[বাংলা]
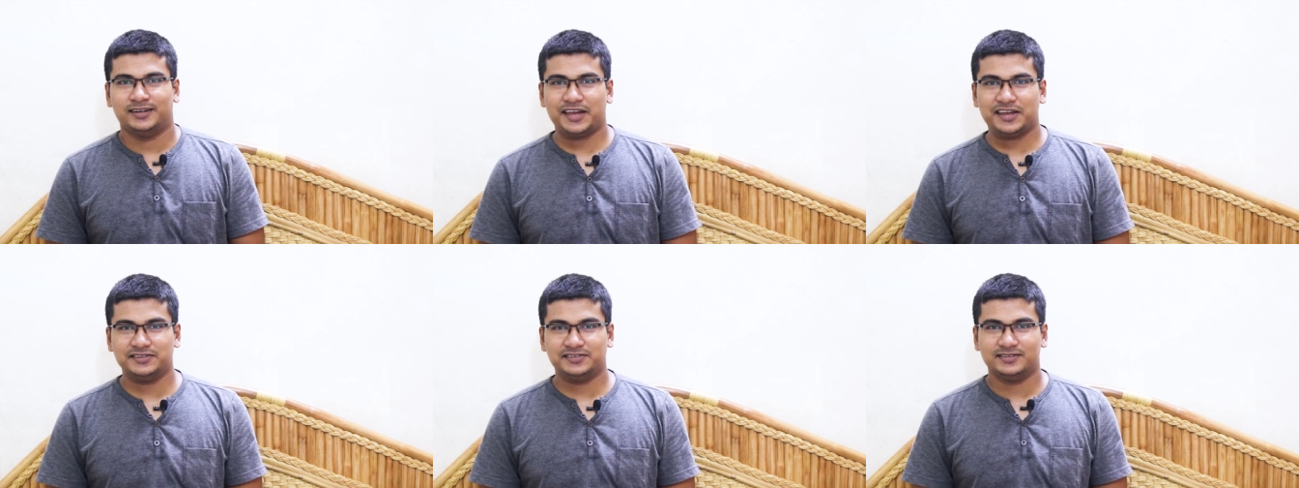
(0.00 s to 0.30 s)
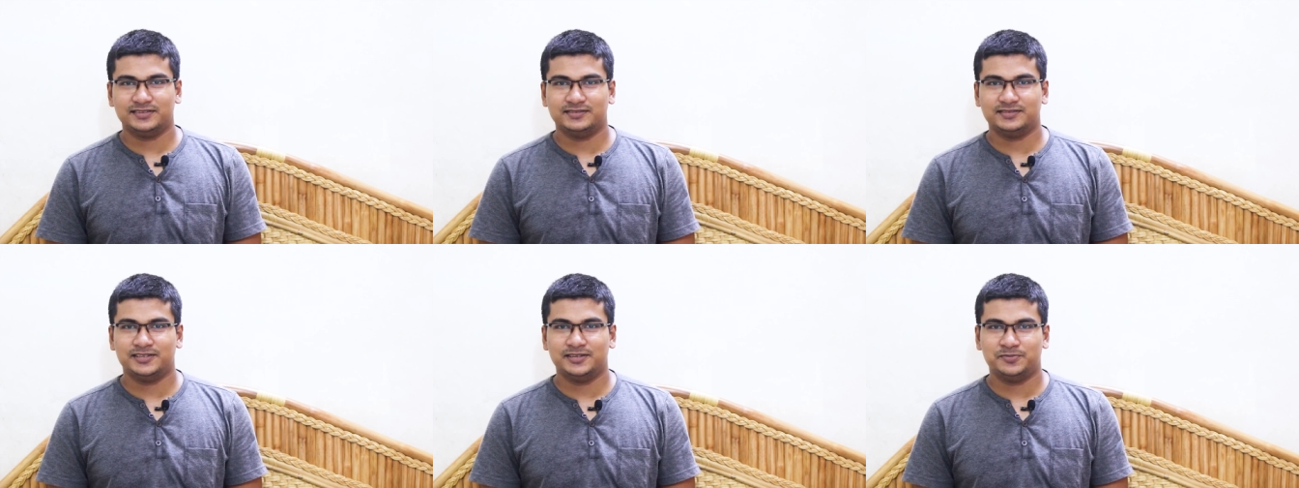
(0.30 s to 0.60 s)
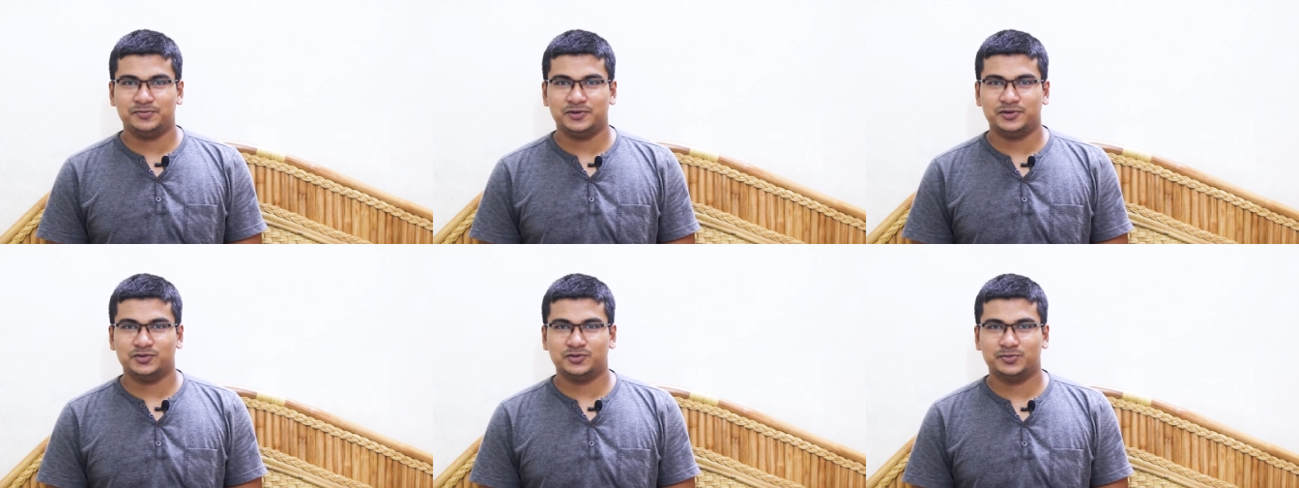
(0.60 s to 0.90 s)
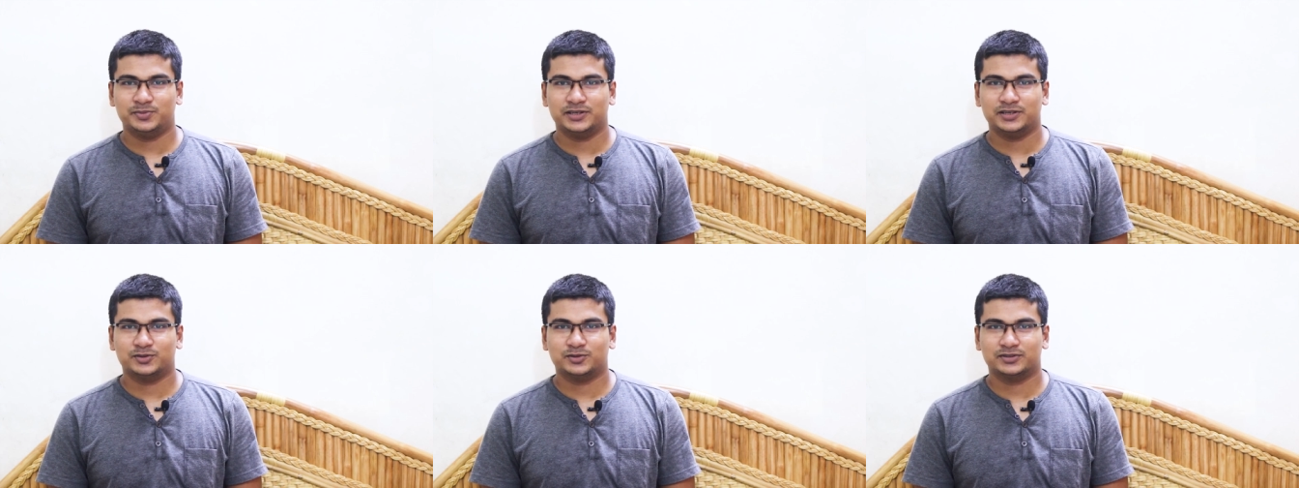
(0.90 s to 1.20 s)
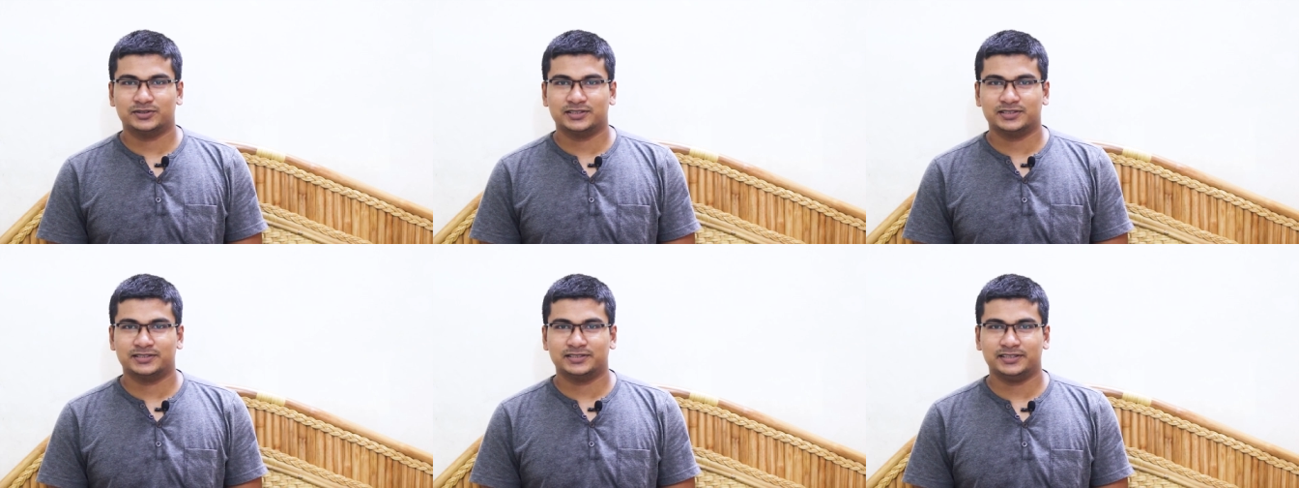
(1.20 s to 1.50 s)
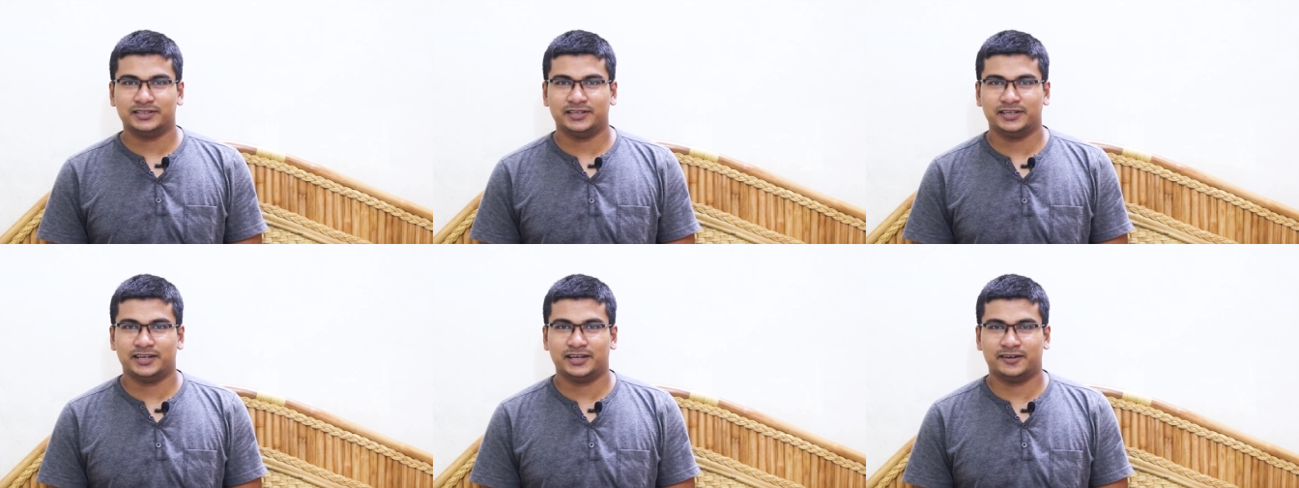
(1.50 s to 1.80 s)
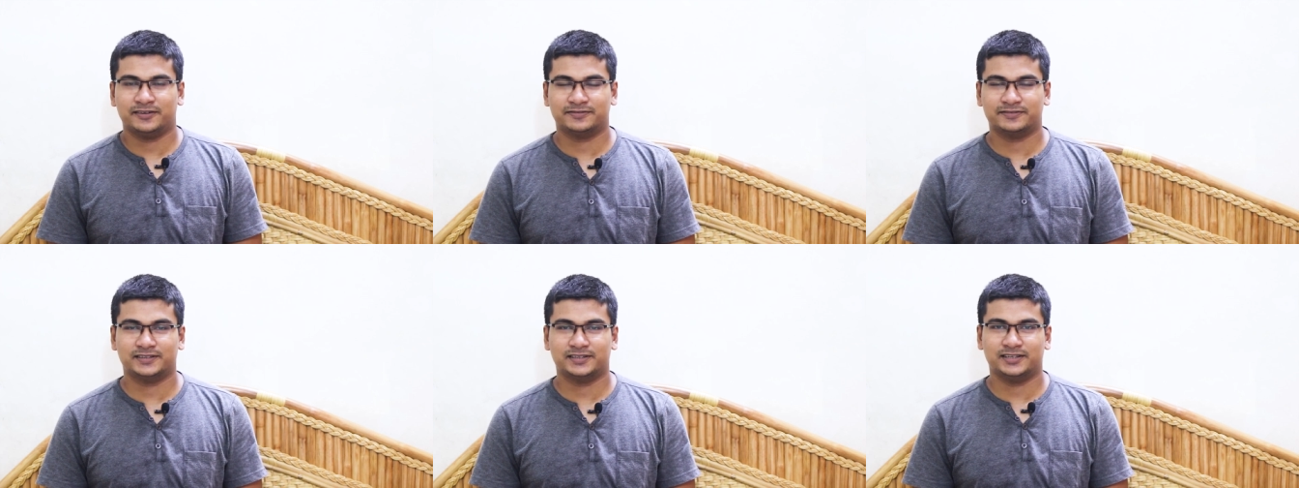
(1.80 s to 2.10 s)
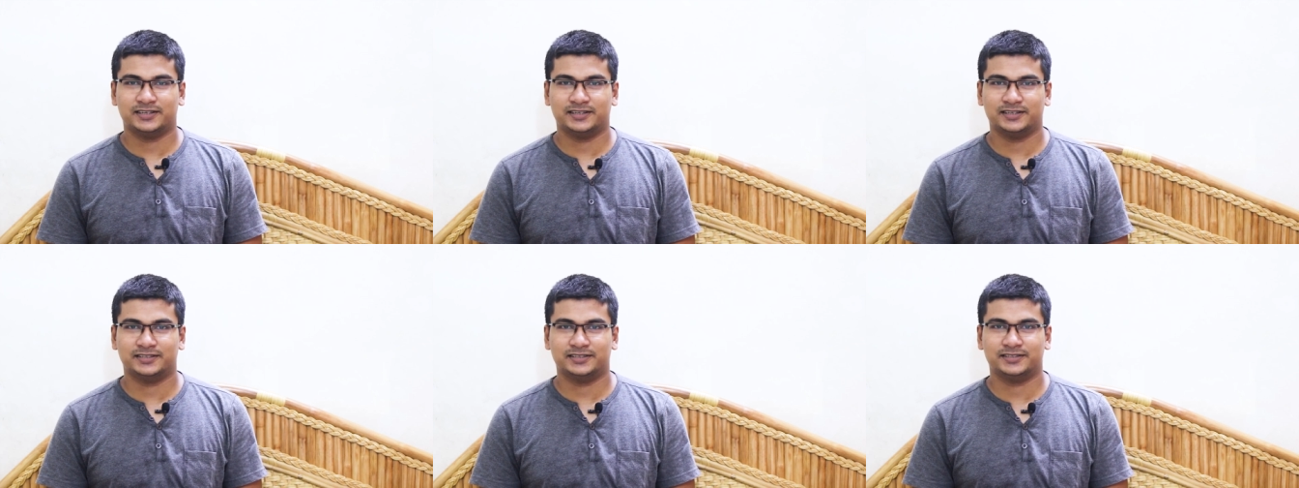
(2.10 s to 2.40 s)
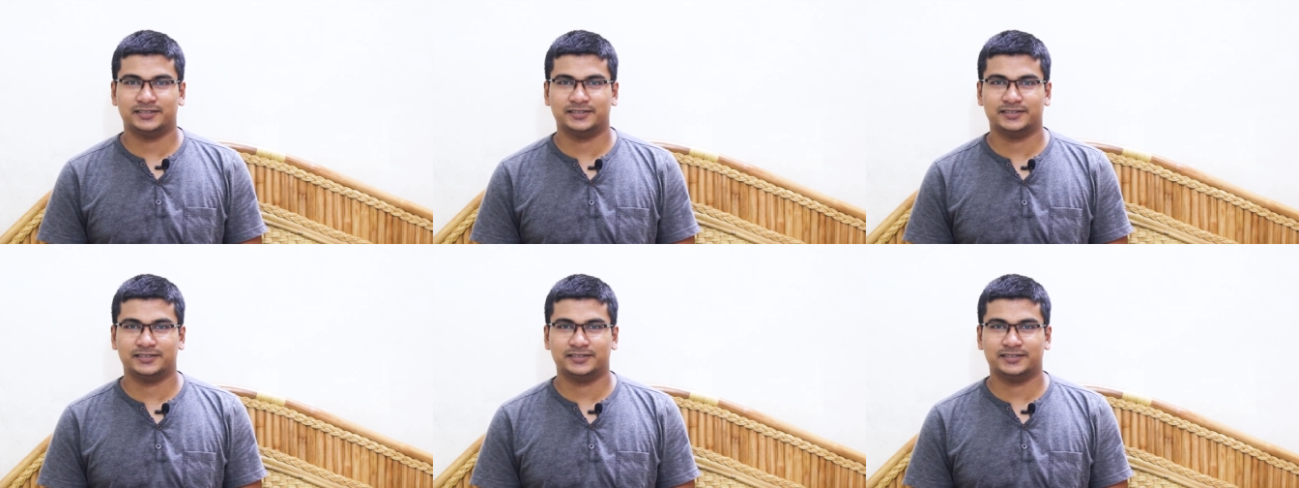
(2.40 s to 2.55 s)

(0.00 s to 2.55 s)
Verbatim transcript: রাইজেন সিপিউস বের করতেছে আফটার